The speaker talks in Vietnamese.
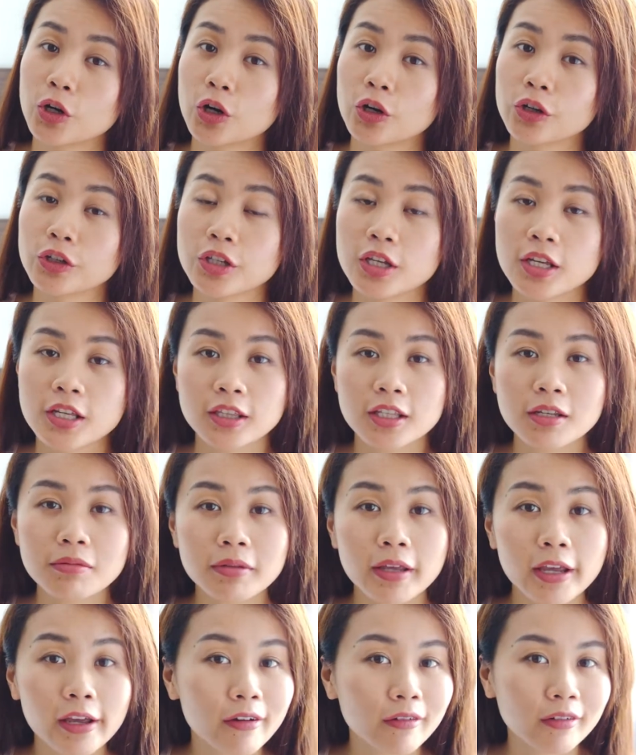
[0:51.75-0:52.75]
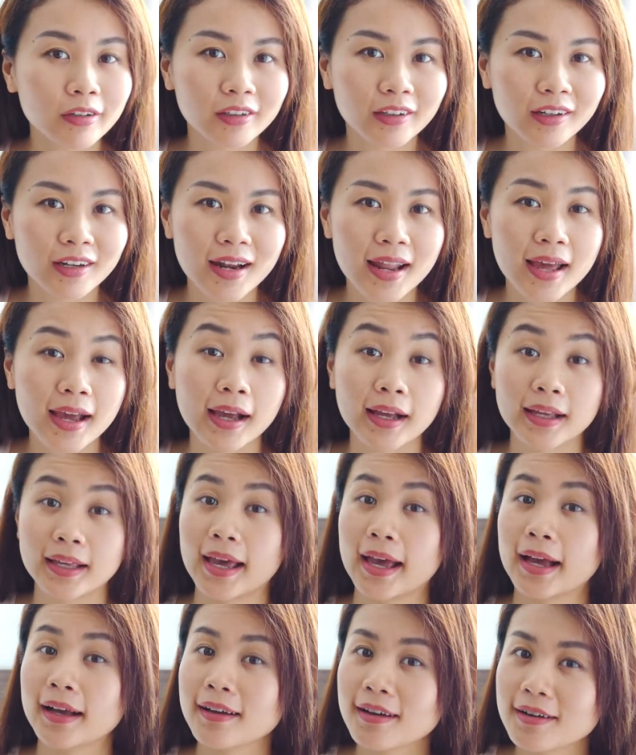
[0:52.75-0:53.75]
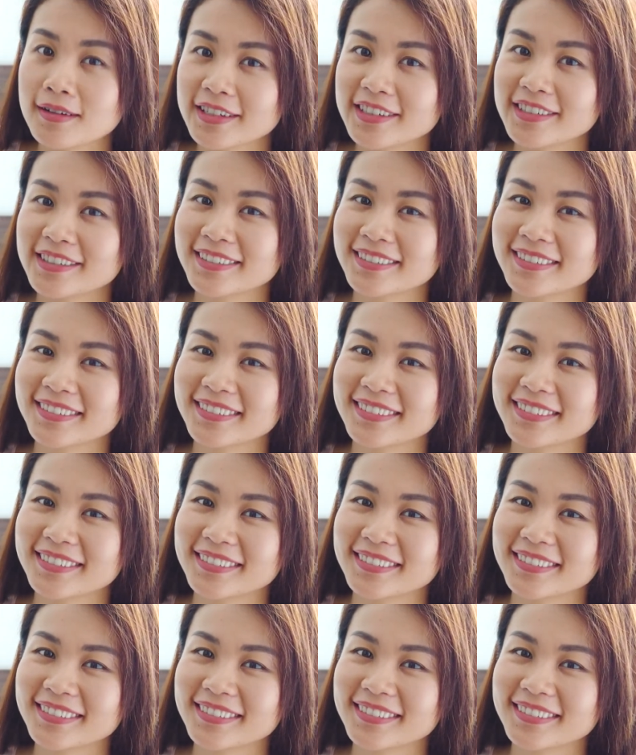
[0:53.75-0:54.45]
rồi tiếp theo nữa là cá ngừ